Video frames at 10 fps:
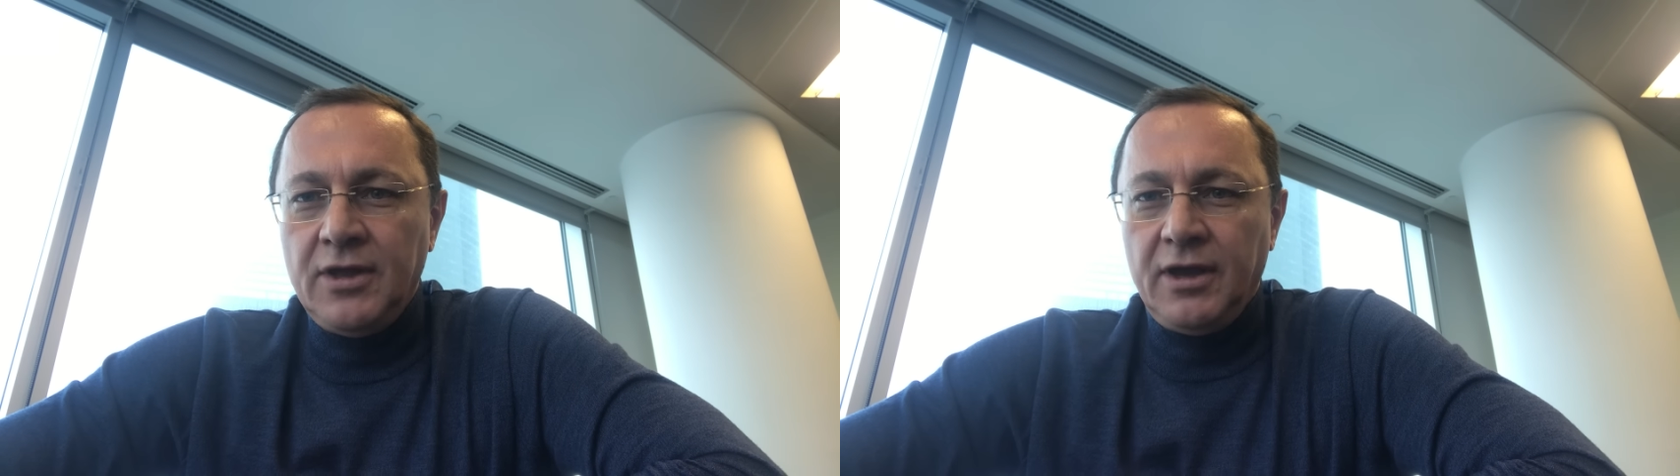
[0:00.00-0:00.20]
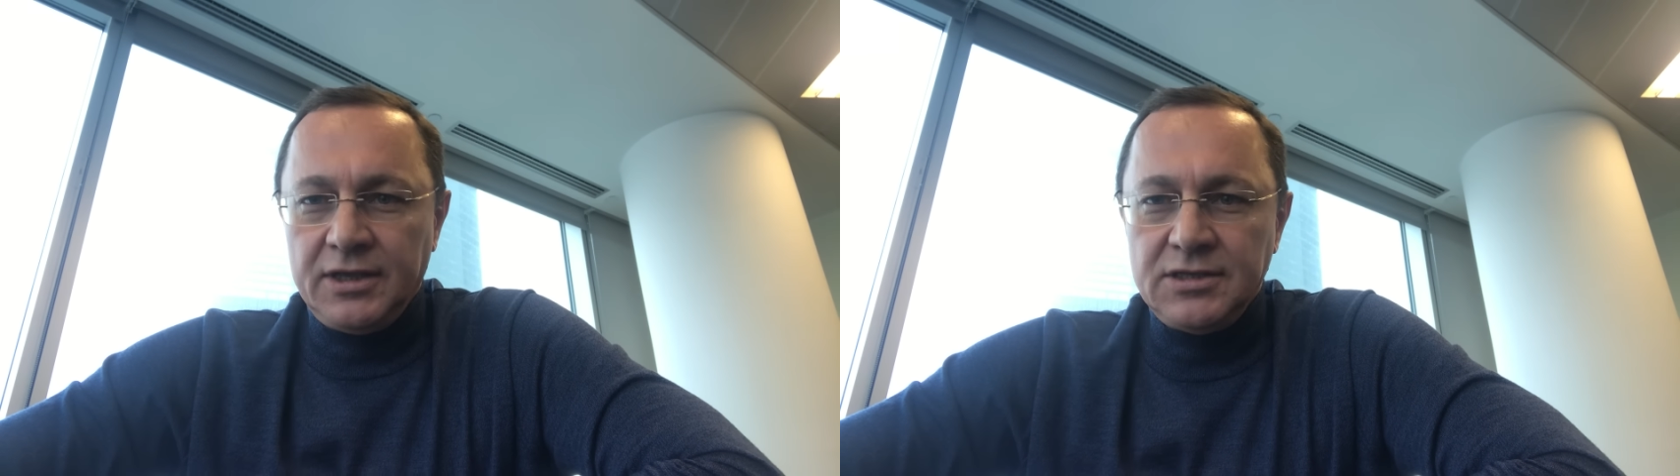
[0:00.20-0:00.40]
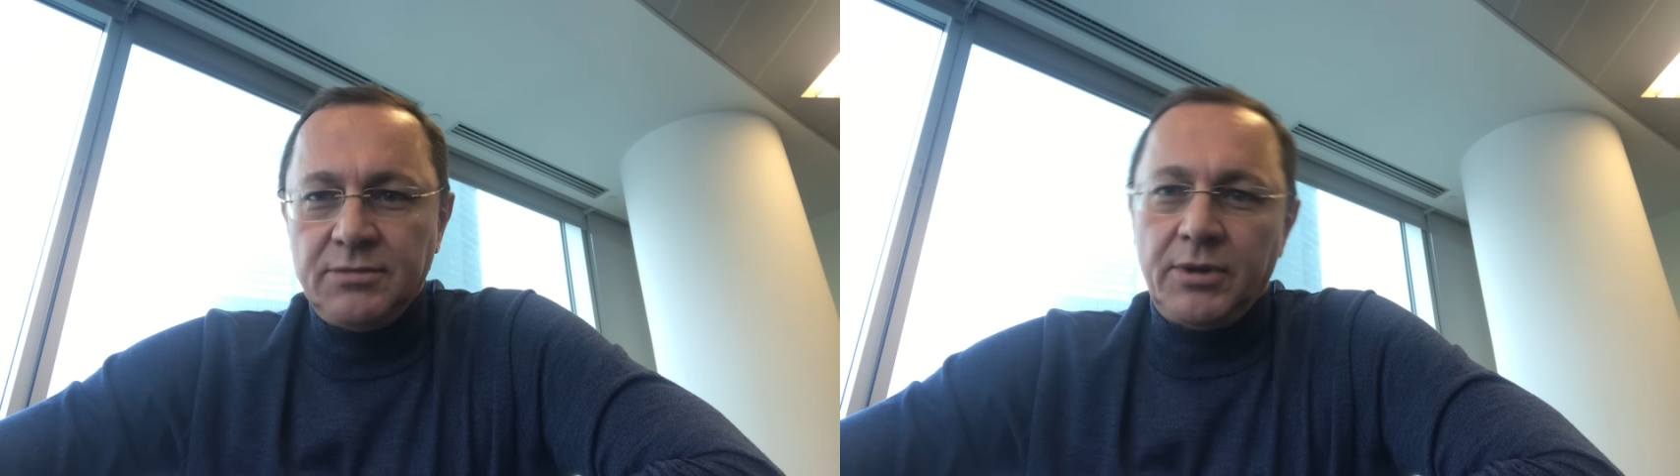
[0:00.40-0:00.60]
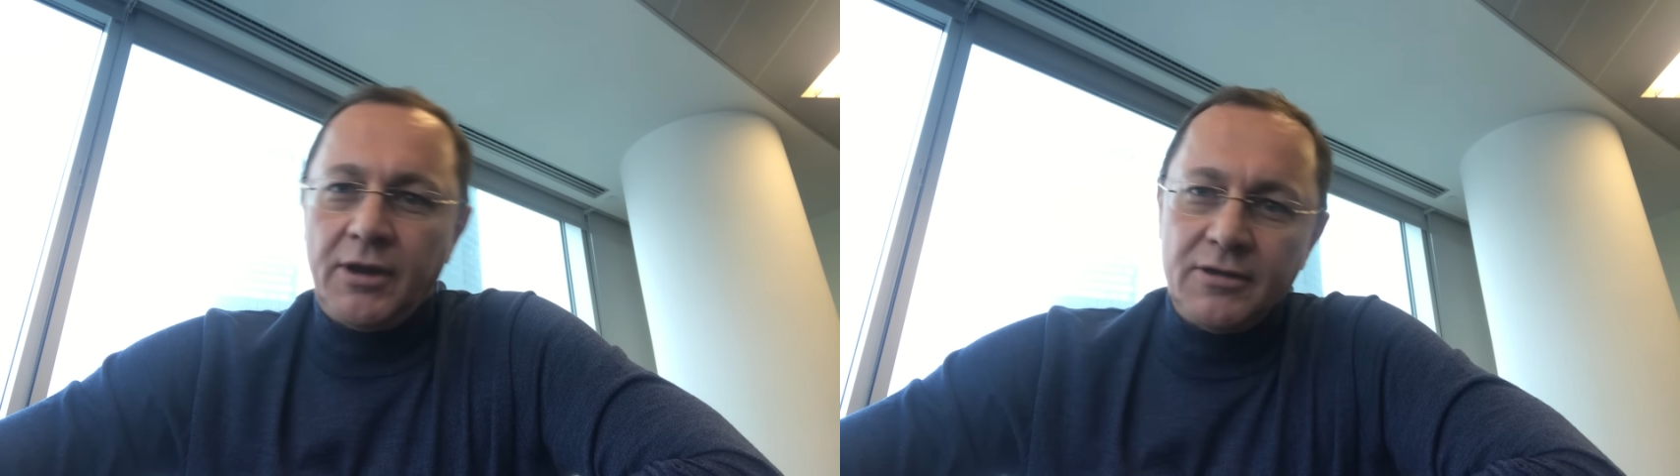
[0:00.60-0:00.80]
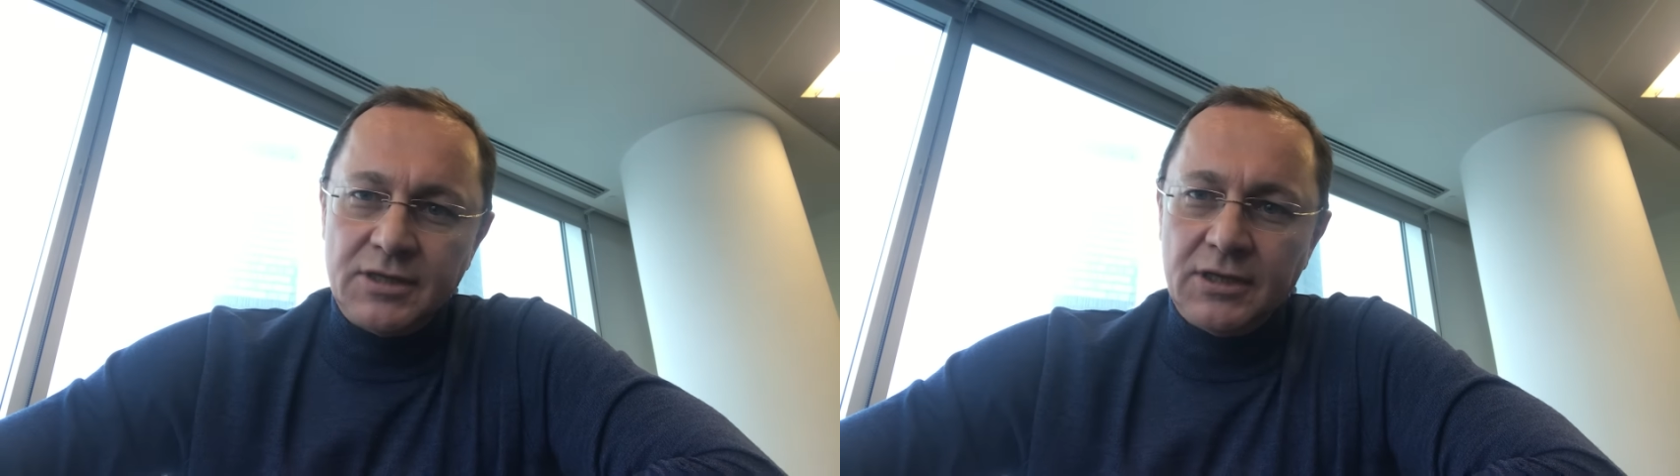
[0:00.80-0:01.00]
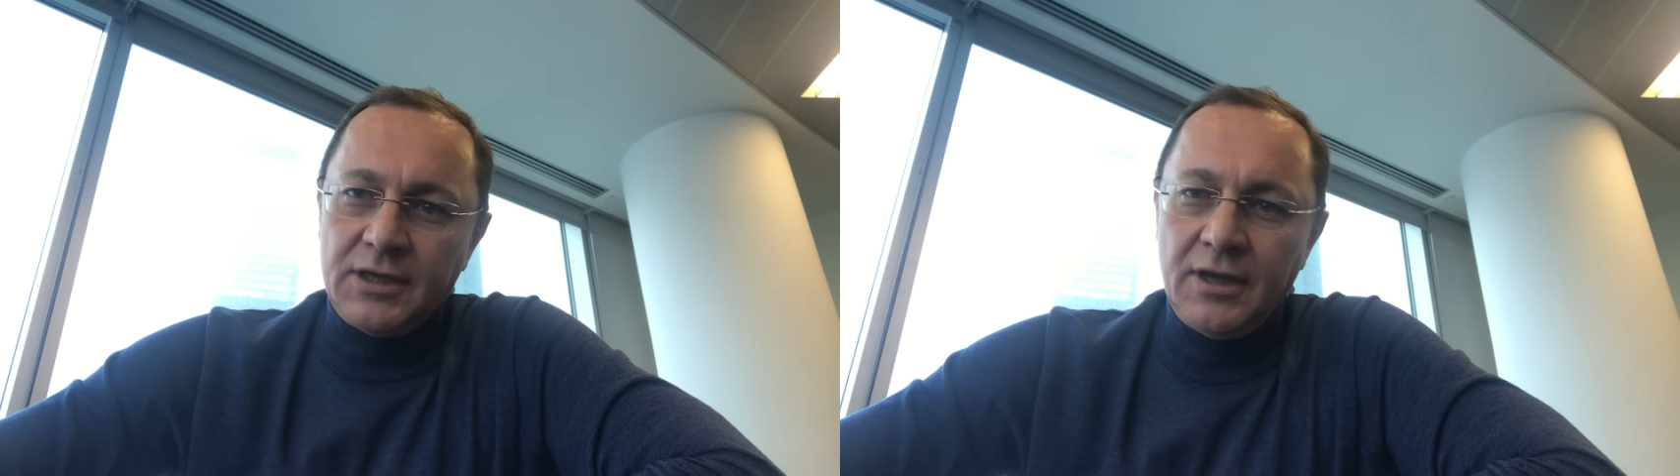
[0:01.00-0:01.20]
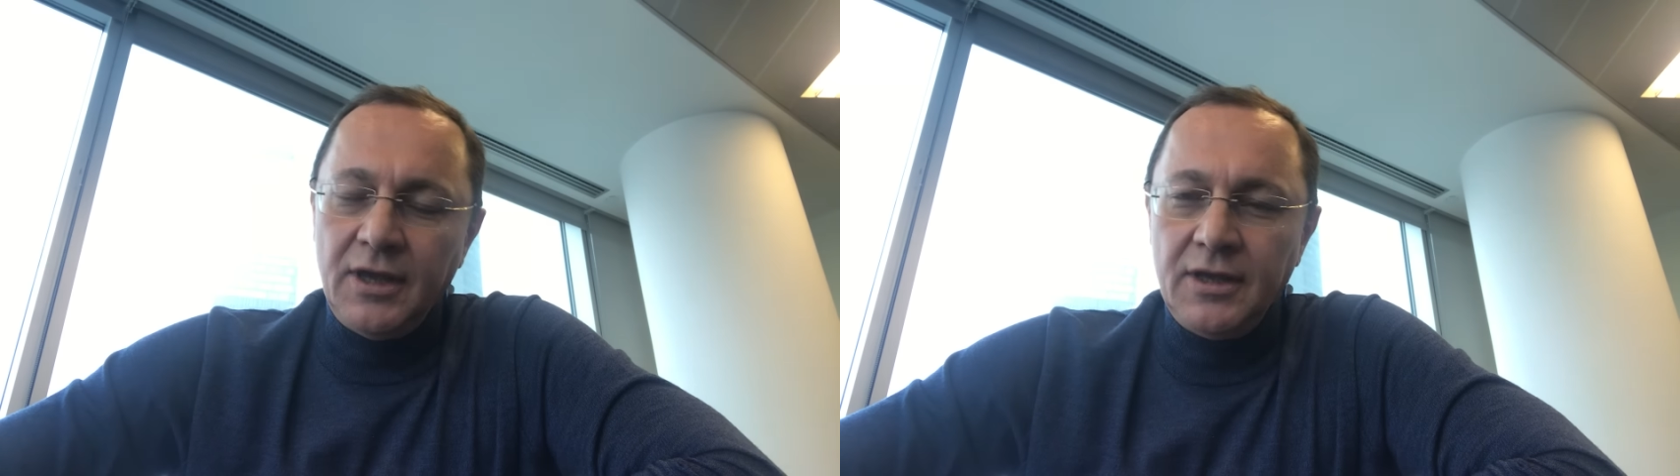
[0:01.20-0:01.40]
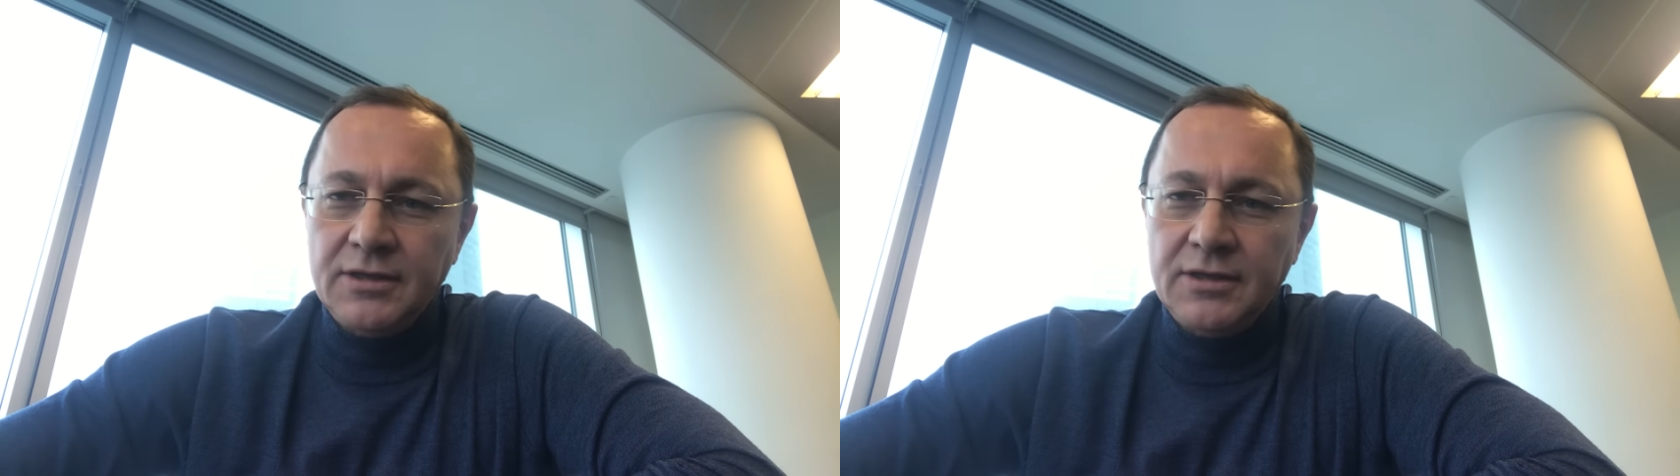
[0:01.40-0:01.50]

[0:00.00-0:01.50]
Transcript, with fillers: они забирают деньги